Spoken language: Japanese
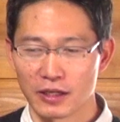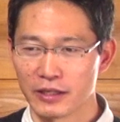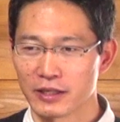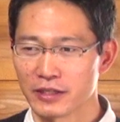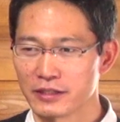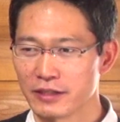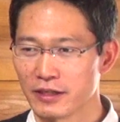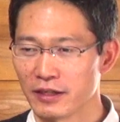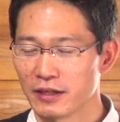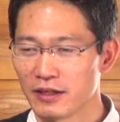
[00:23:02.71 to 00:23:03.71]
界に対し
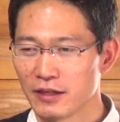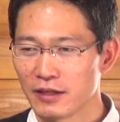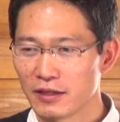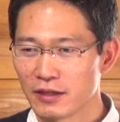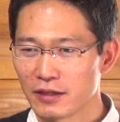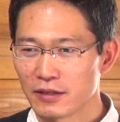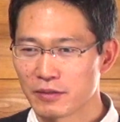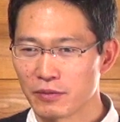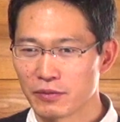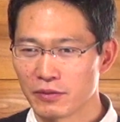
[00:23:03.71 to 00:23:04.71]
て
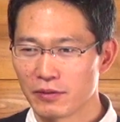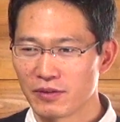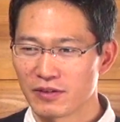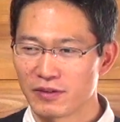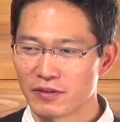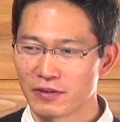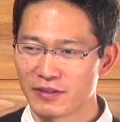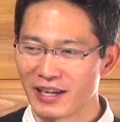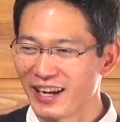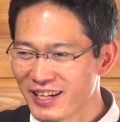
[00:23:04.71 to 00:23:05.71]
この
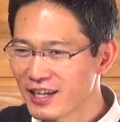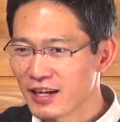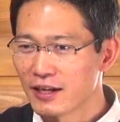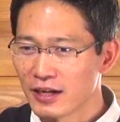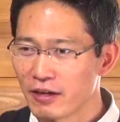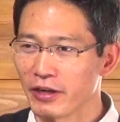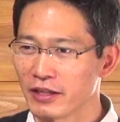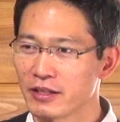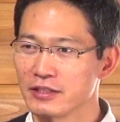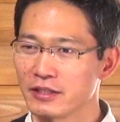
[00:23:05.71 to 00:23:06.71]
ガランガランガランを
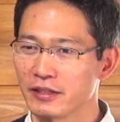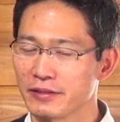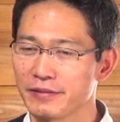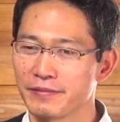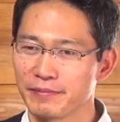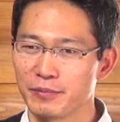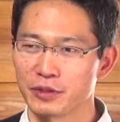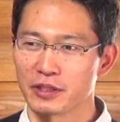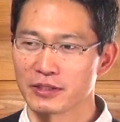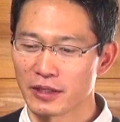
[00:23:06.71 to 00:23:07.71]
やってんじゃないなも
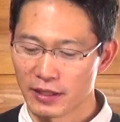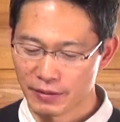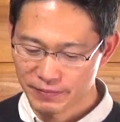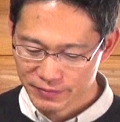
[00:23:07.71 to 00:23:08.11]
しかしたら